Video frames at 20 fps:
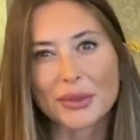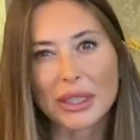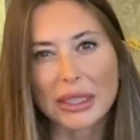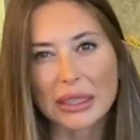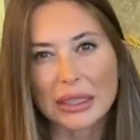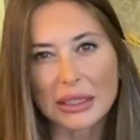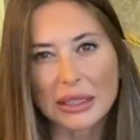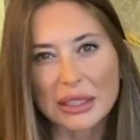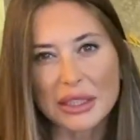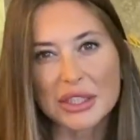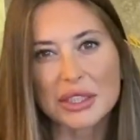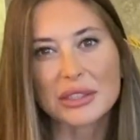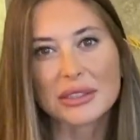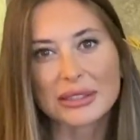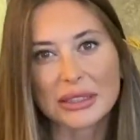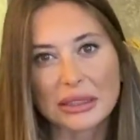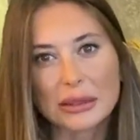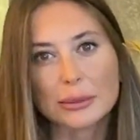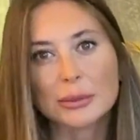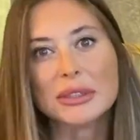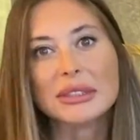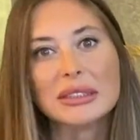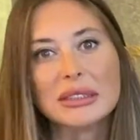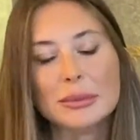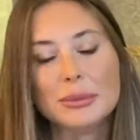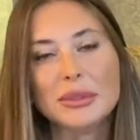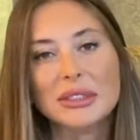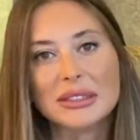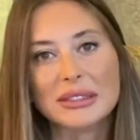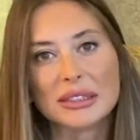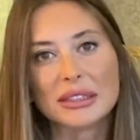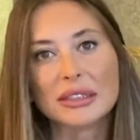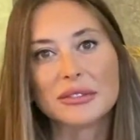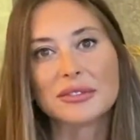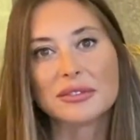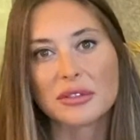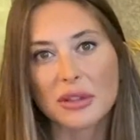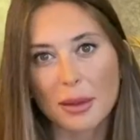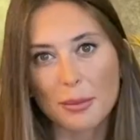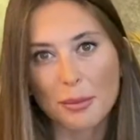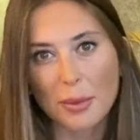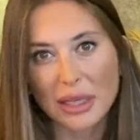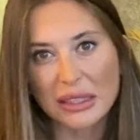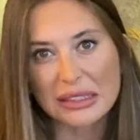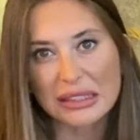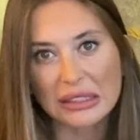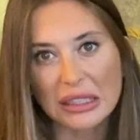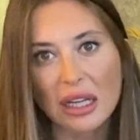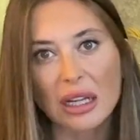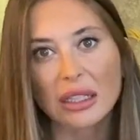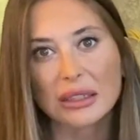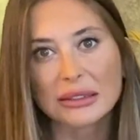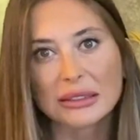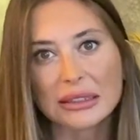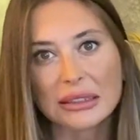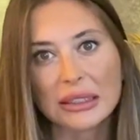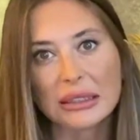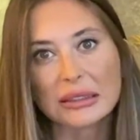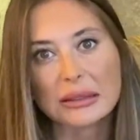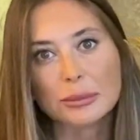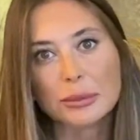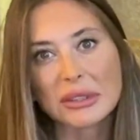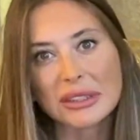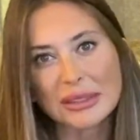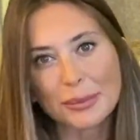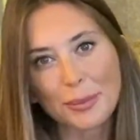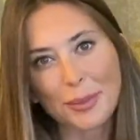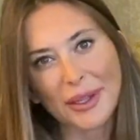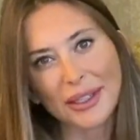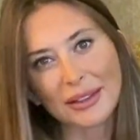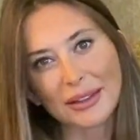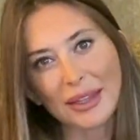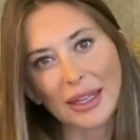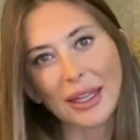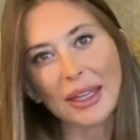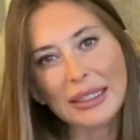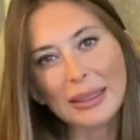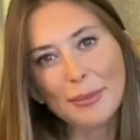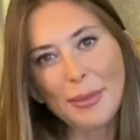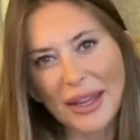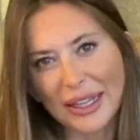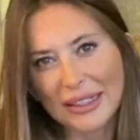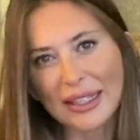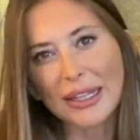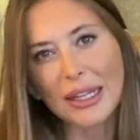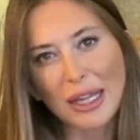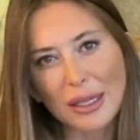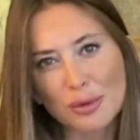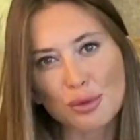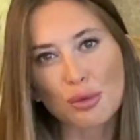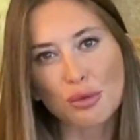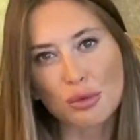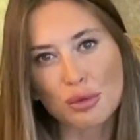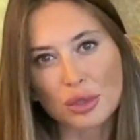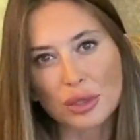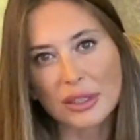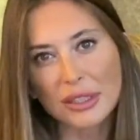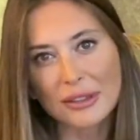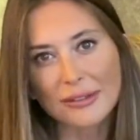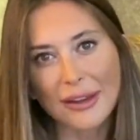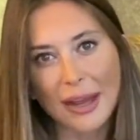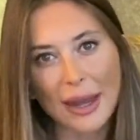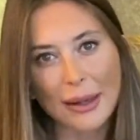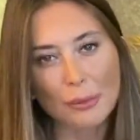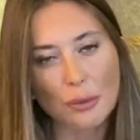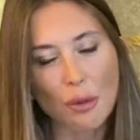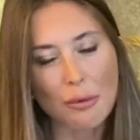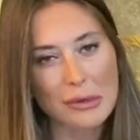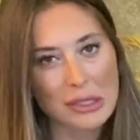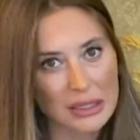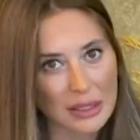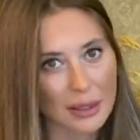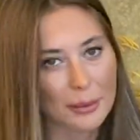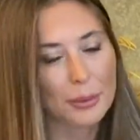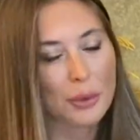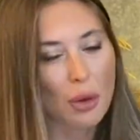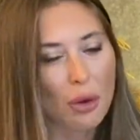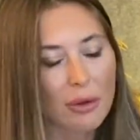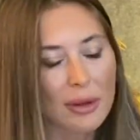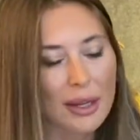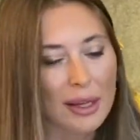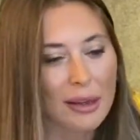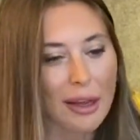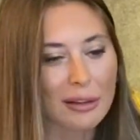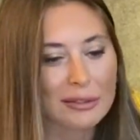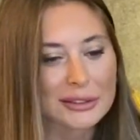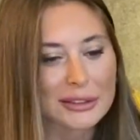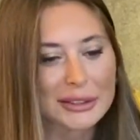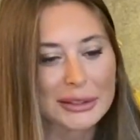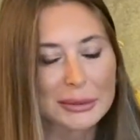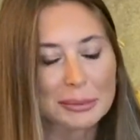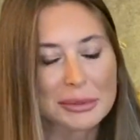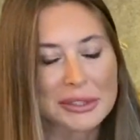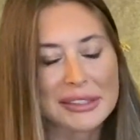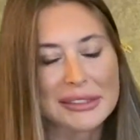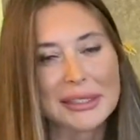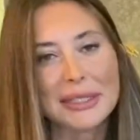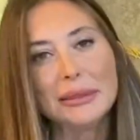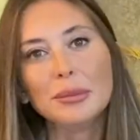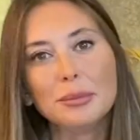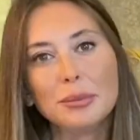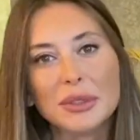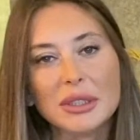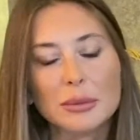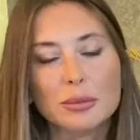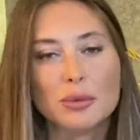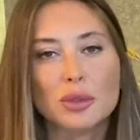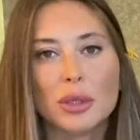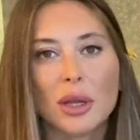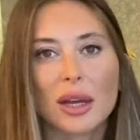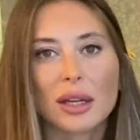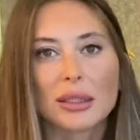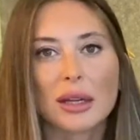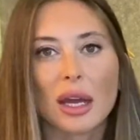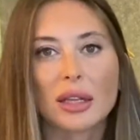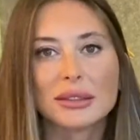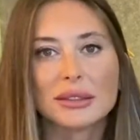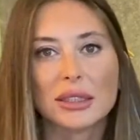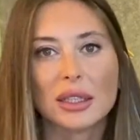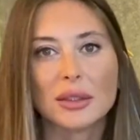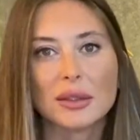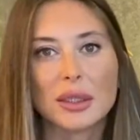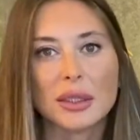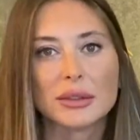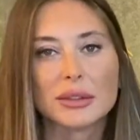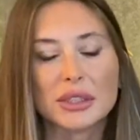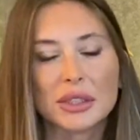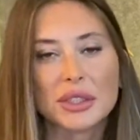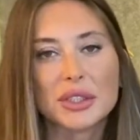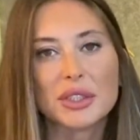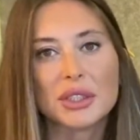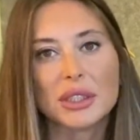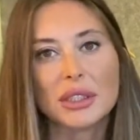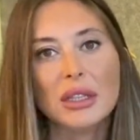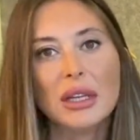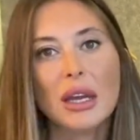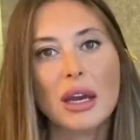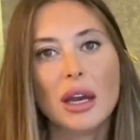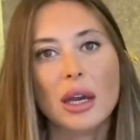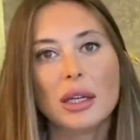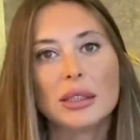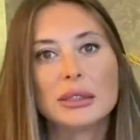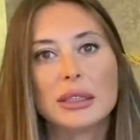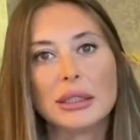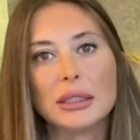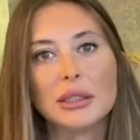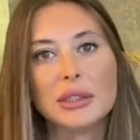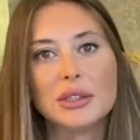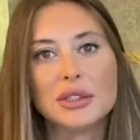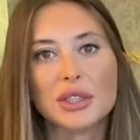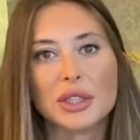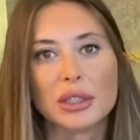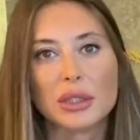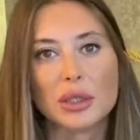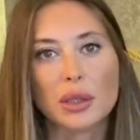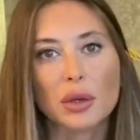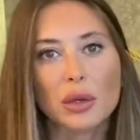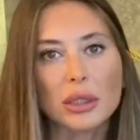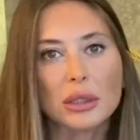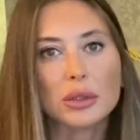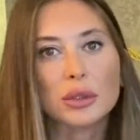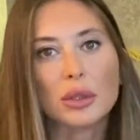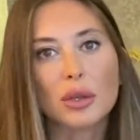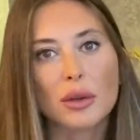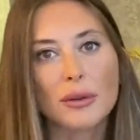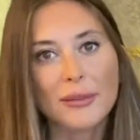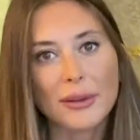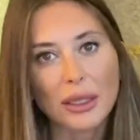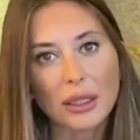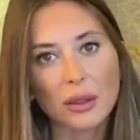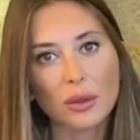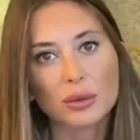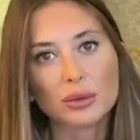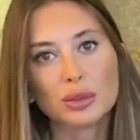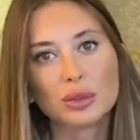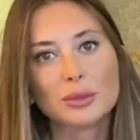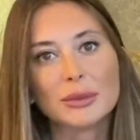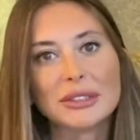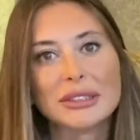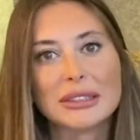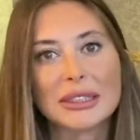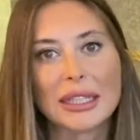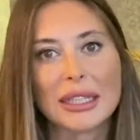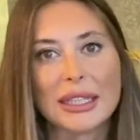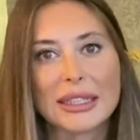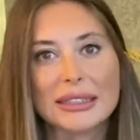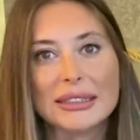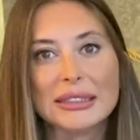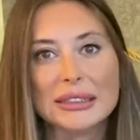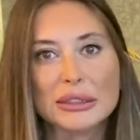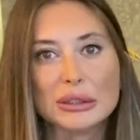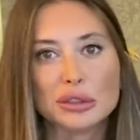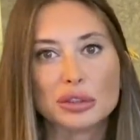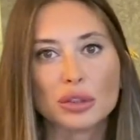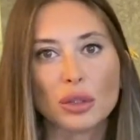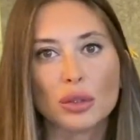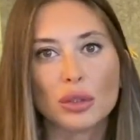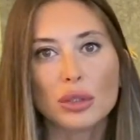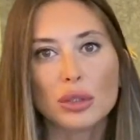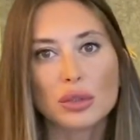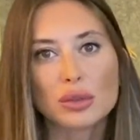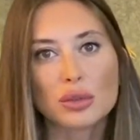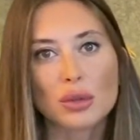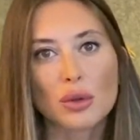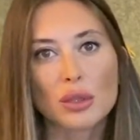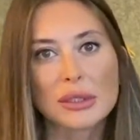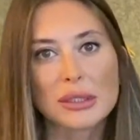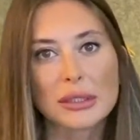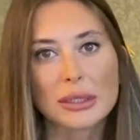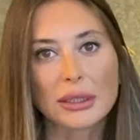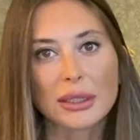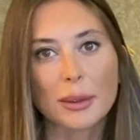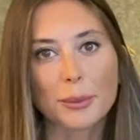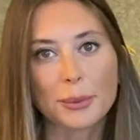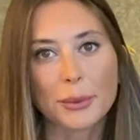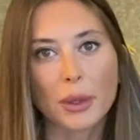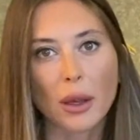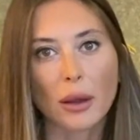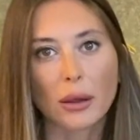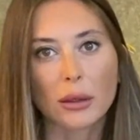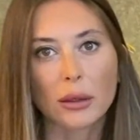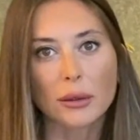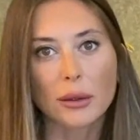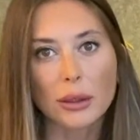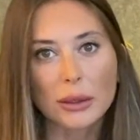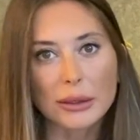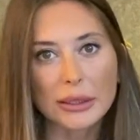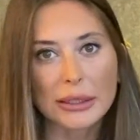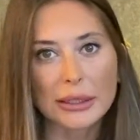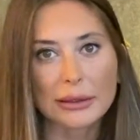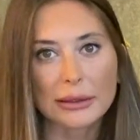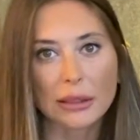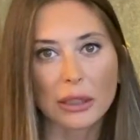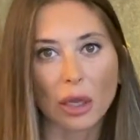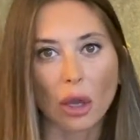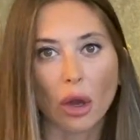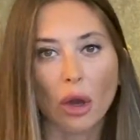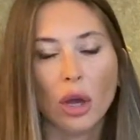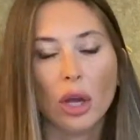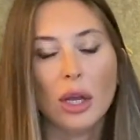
e, hiç tanımadığı bir tarafından baskı altına alınması pek de beklenen sonuçları vermiyor. Mesela bir örnek anlatayım size. Bir mülakatı alan kişi adayı içeriye alıyor ve oturması gerektiğini söylüyor. Sonrasında kapıyı arkadan kilitliyor.